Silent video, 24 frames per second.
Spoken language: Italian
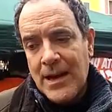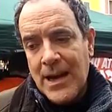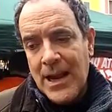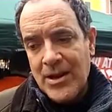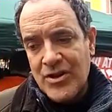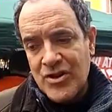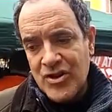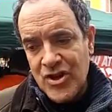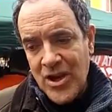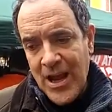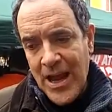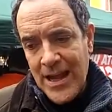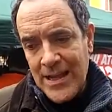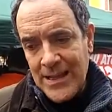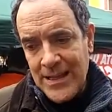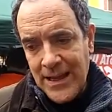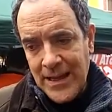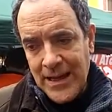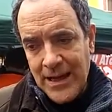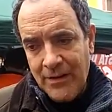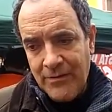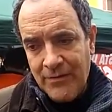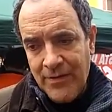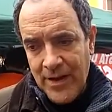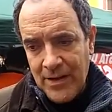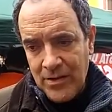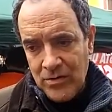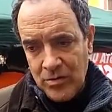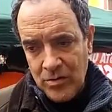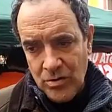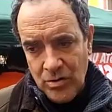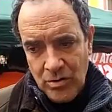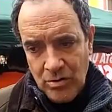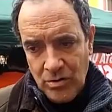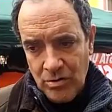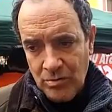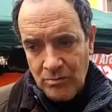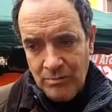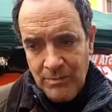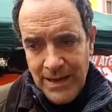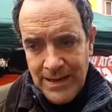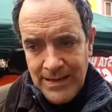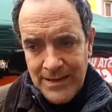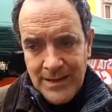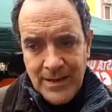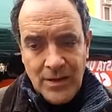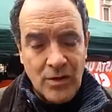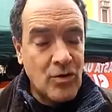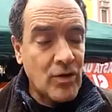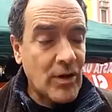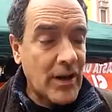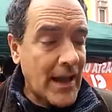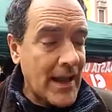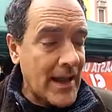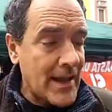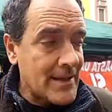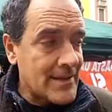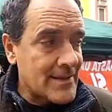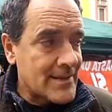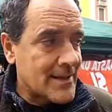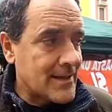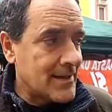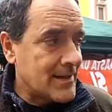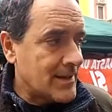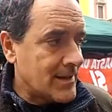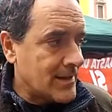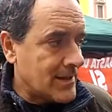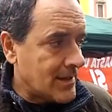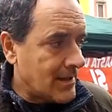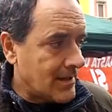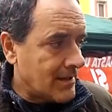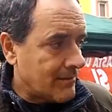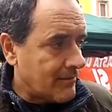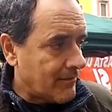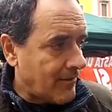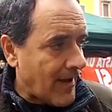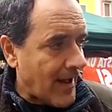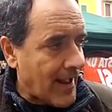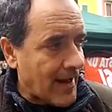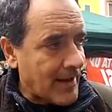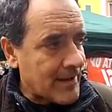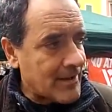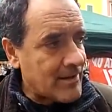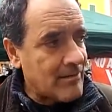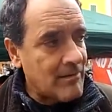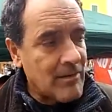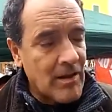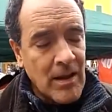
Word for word: la scelta che ha fatto Matteo Renzi di, di fare